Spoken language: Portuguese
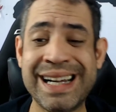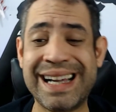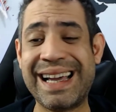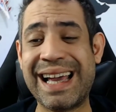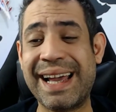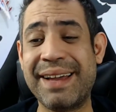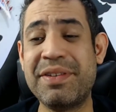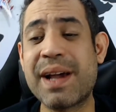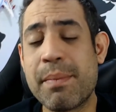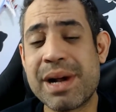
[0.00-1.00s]
é,
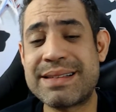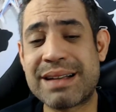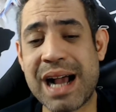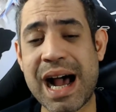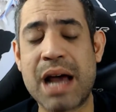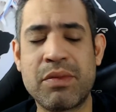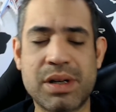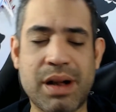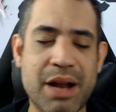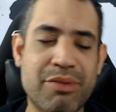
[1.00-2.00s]
fica mais caro,
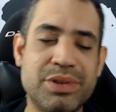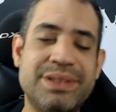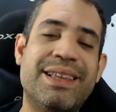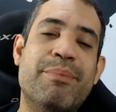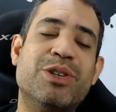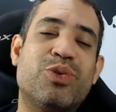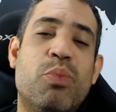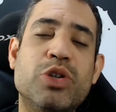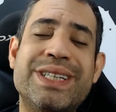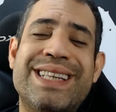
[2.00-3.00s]
claro que você tem mais
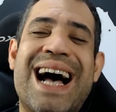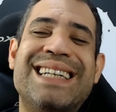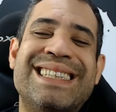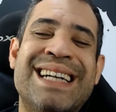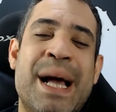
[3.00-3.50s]
comodidade,